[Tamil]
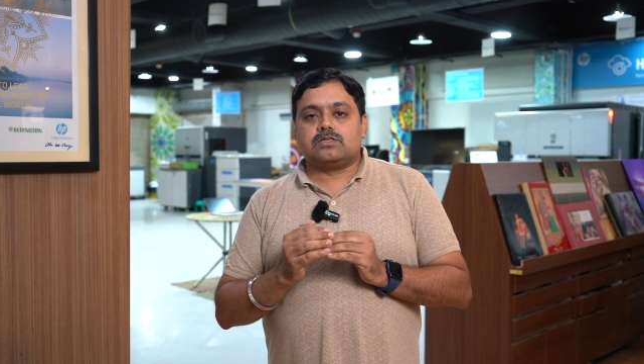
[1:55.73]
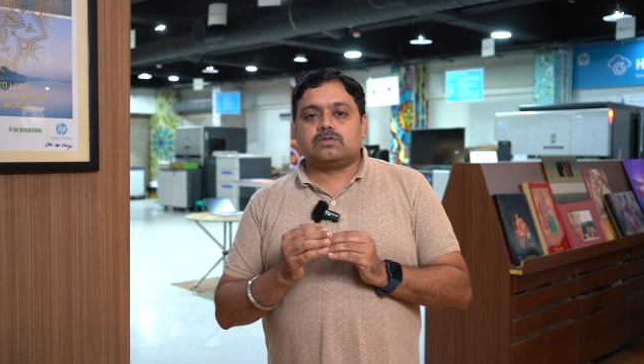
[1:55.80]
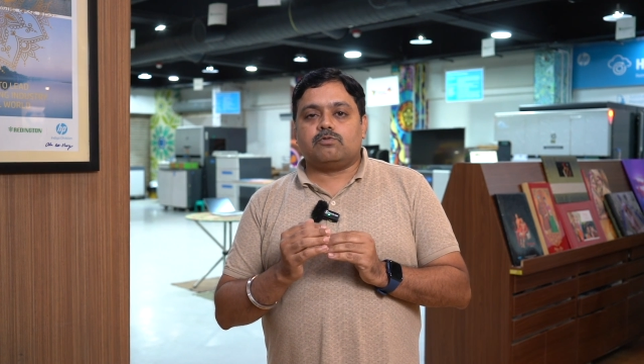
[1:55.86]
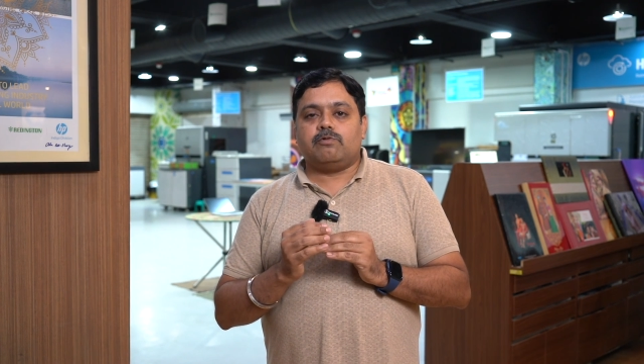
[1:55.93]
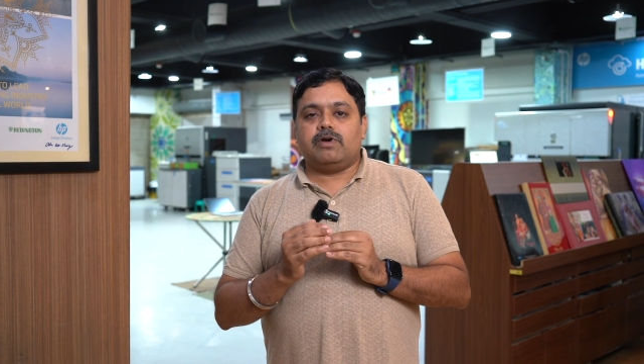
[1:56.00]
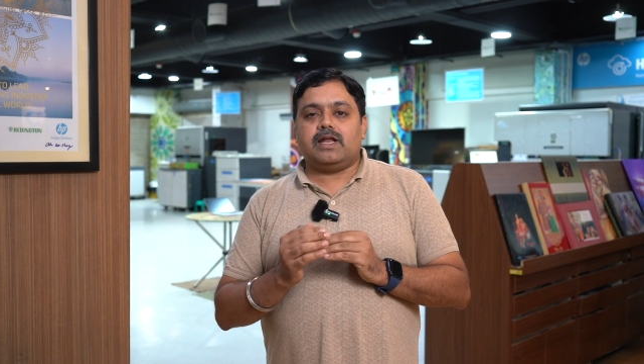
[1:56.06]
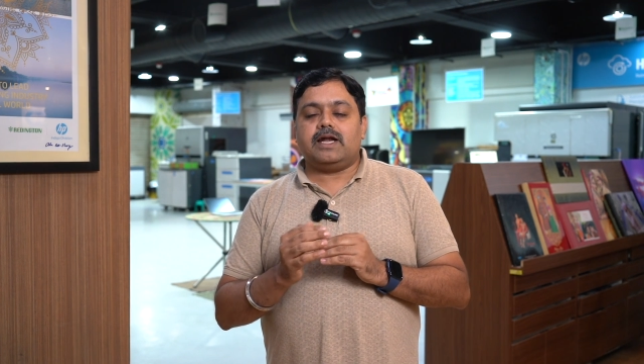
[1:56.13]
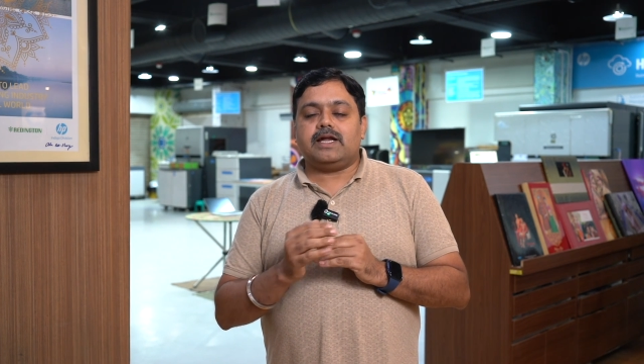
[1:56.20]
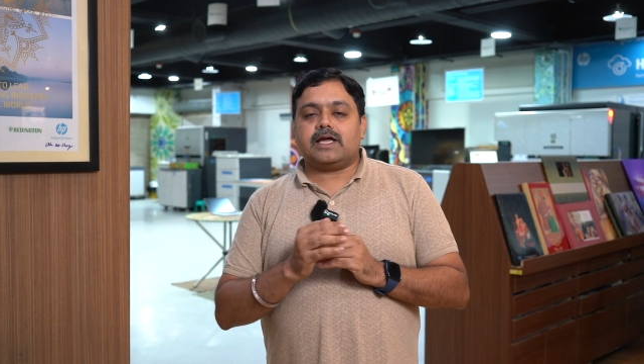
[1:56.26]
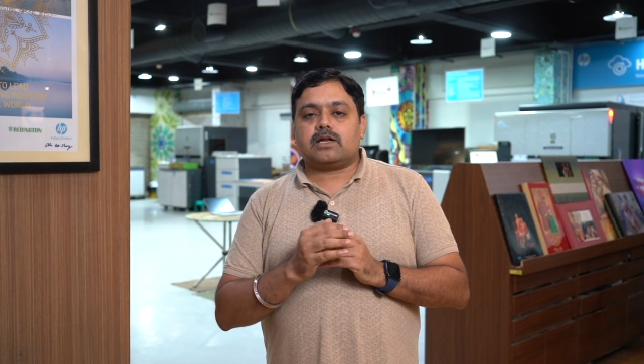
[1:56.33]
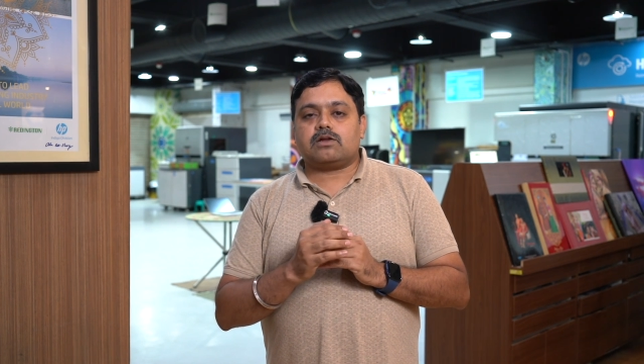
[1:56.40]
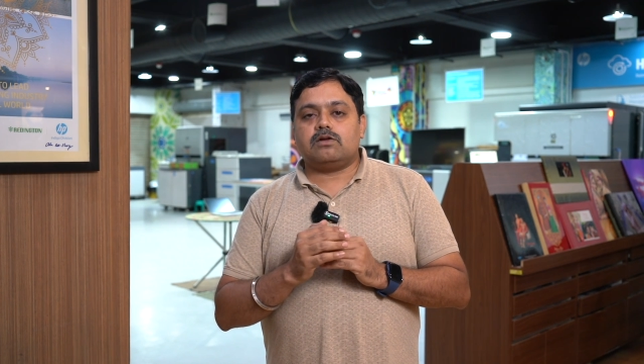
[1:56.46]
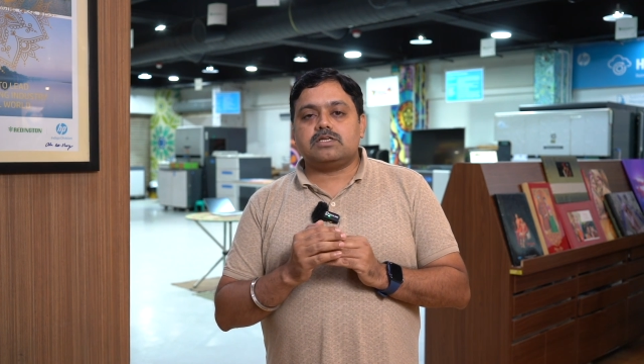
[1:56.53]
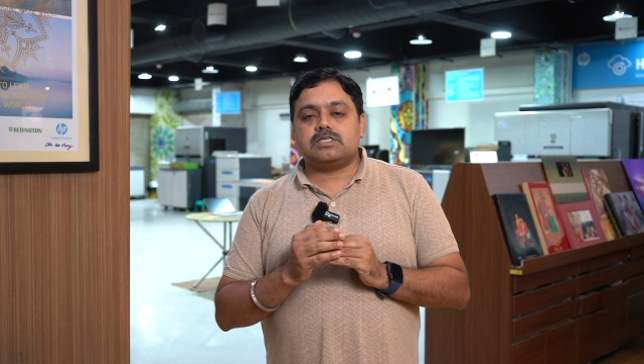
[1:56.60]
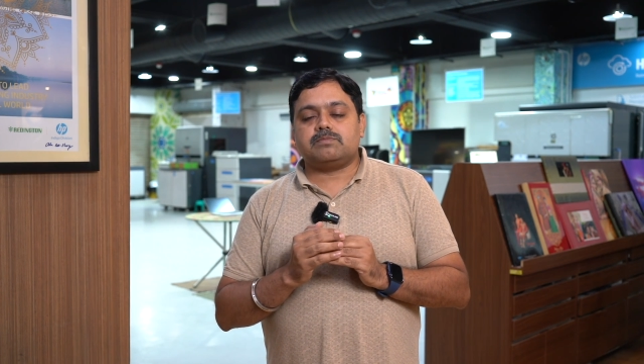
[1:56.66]
ஸோ வேறு
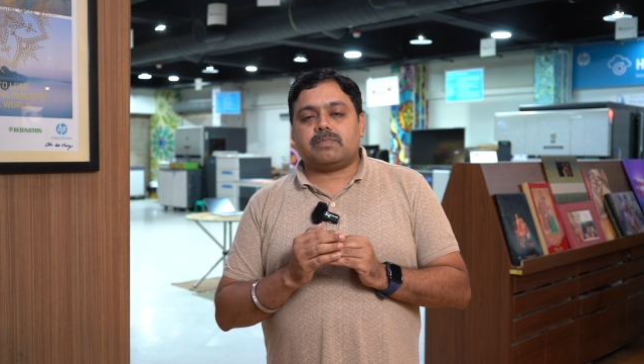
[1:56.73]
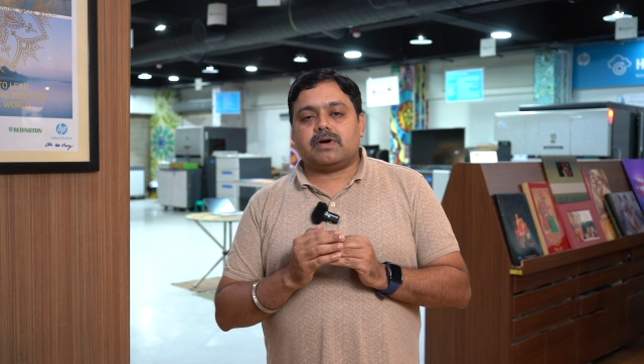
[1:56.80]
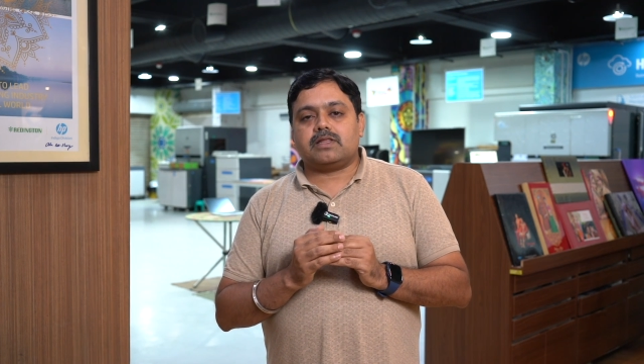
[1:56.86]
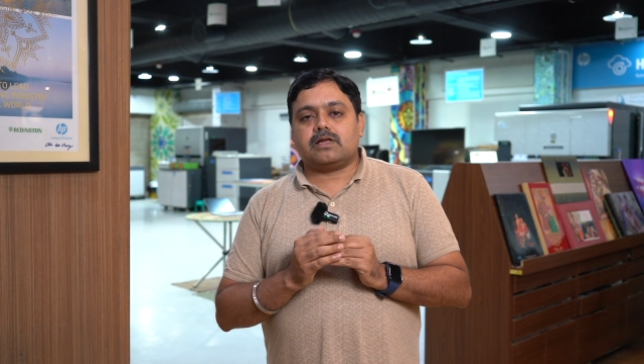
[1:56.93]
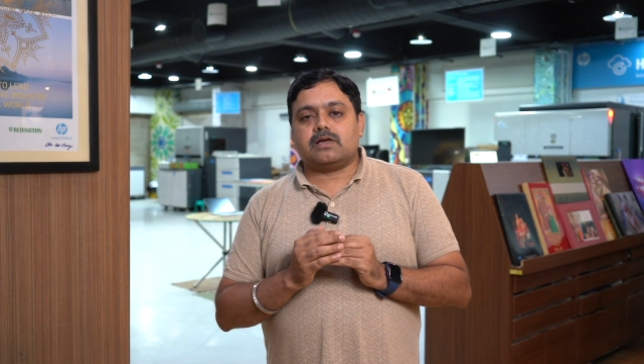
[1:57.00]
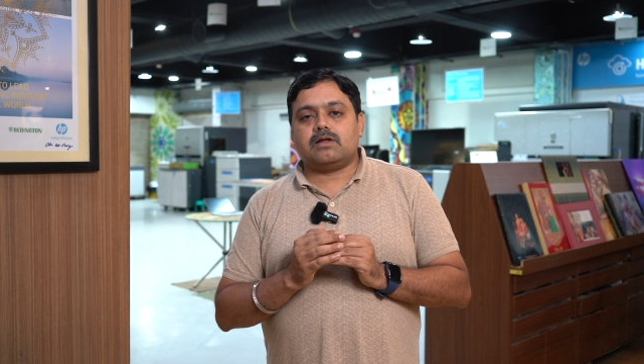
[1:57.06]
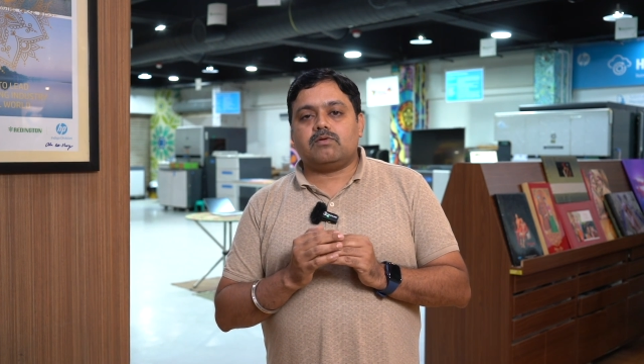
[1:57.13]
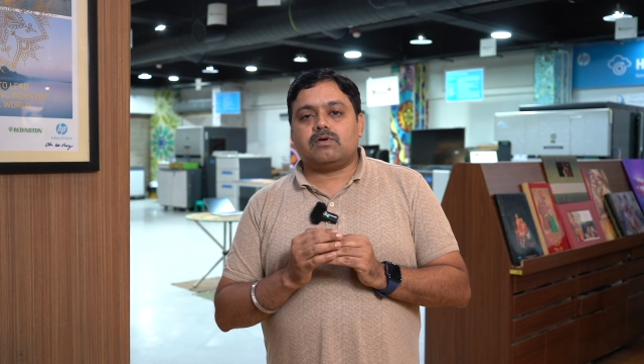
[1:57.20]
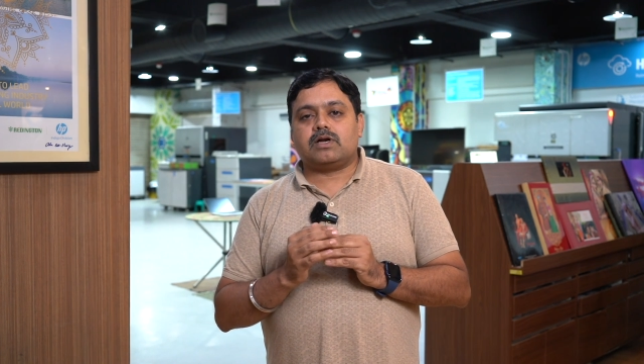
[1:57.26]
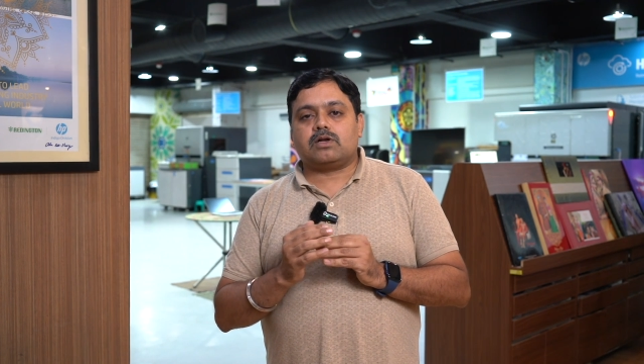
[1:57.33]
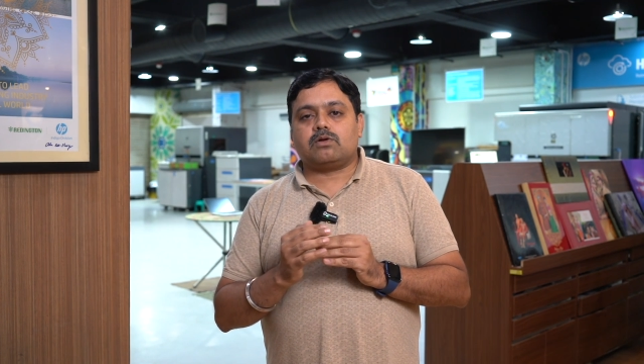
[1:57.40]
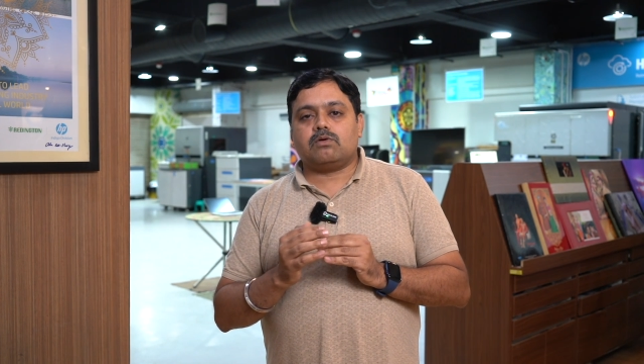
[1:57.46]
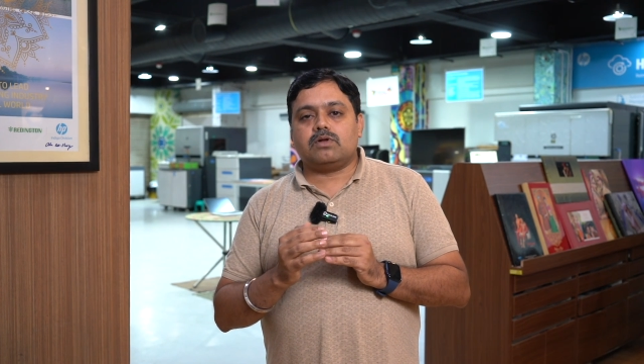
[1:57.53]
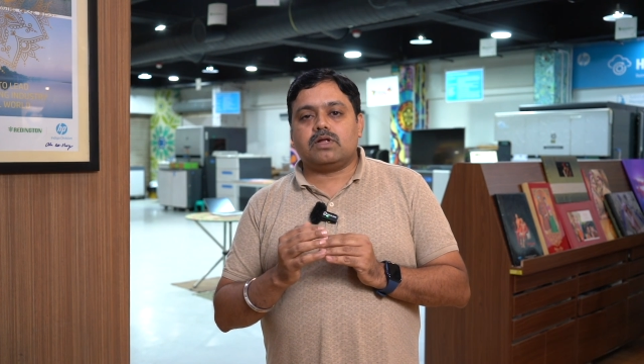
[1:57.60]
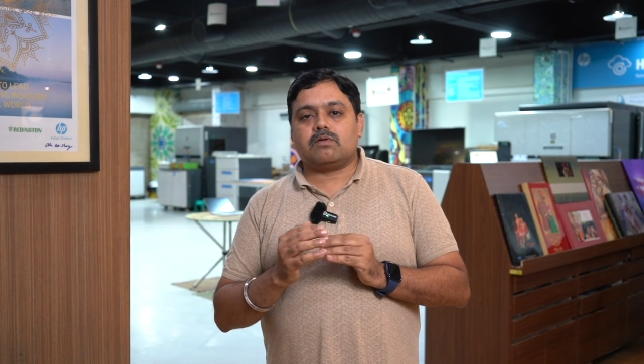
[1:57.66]
டெக்னாலஜி பார்த்தீங்கன்னா உங்கள்
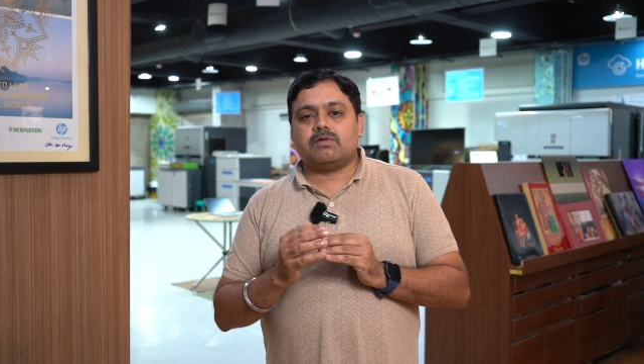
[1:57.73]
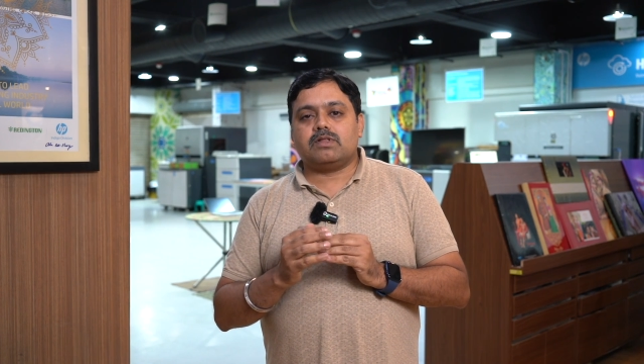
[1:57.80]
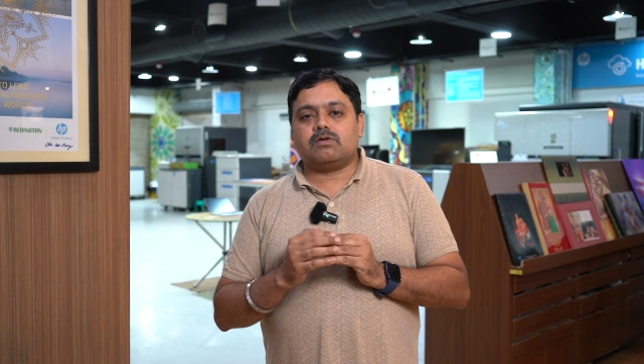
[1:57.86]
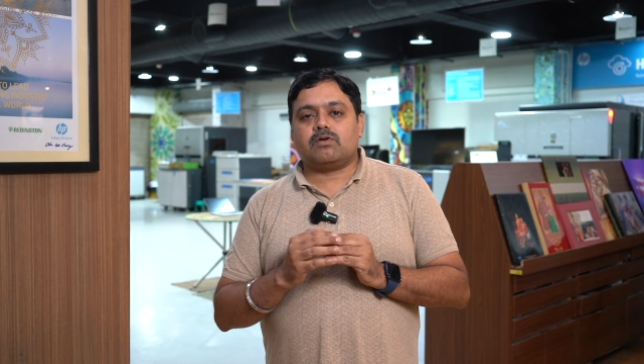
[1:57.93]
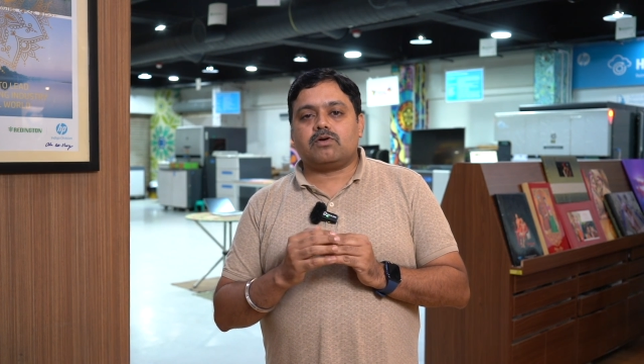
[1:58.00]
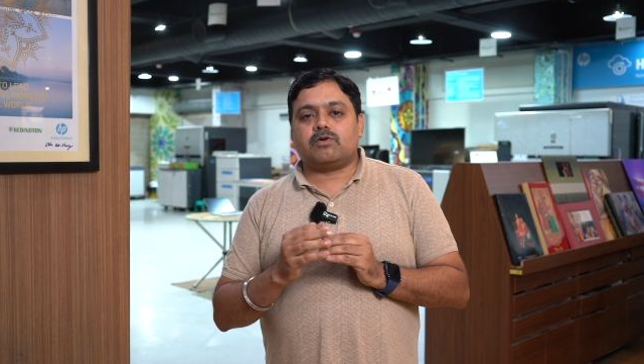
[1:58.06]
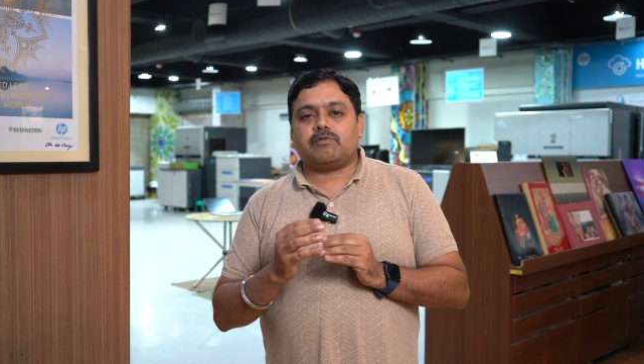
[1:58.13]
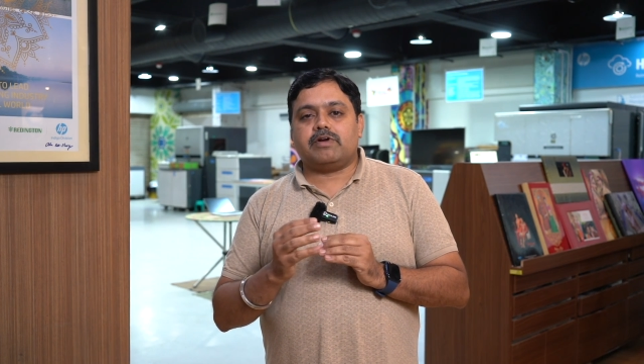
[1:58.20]
டோனர் வந்து ஒரு